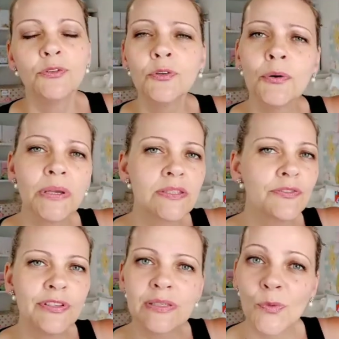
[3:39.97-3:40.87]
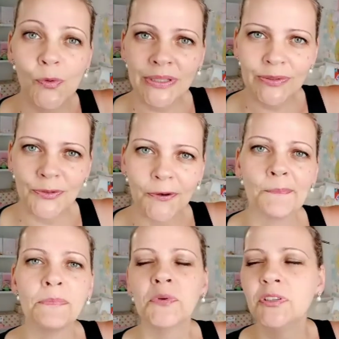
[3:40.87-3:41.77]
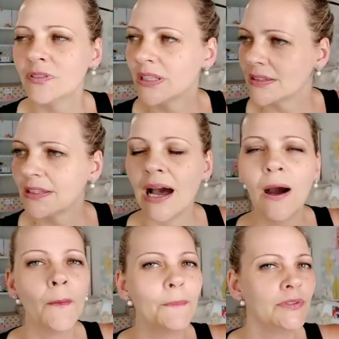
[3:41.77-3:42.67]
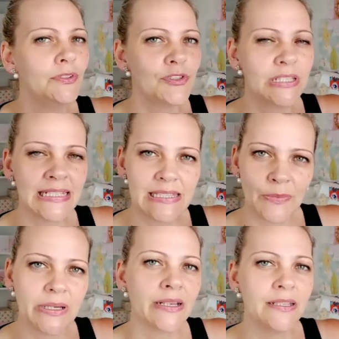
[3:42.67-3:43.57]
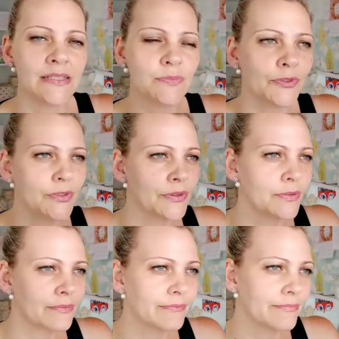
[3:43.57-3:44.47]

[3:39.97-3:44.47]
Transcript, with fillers: No começo eu fiz muito, muito Natal, muito Dia das Mães, muito,